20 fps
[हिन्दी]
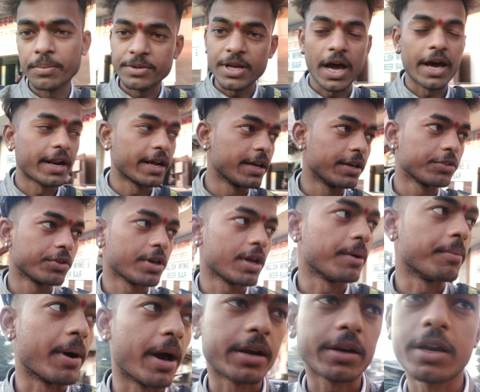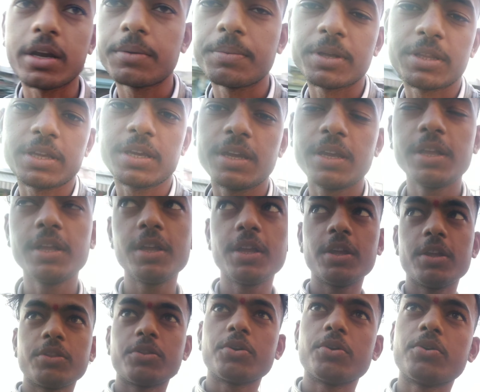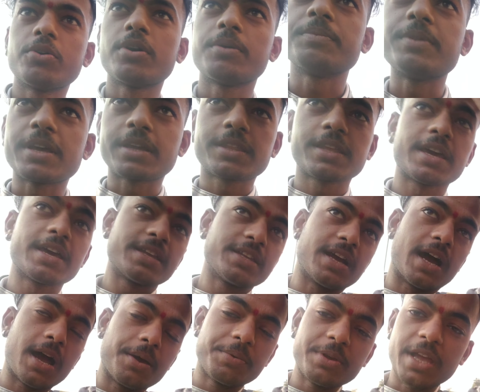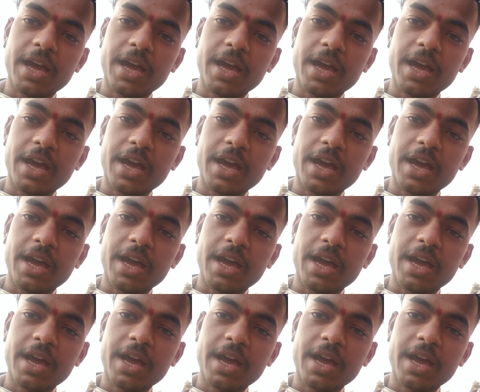अब जा रहे थे मार्केट तो में थे तो अब देखते हैं जहाँ भी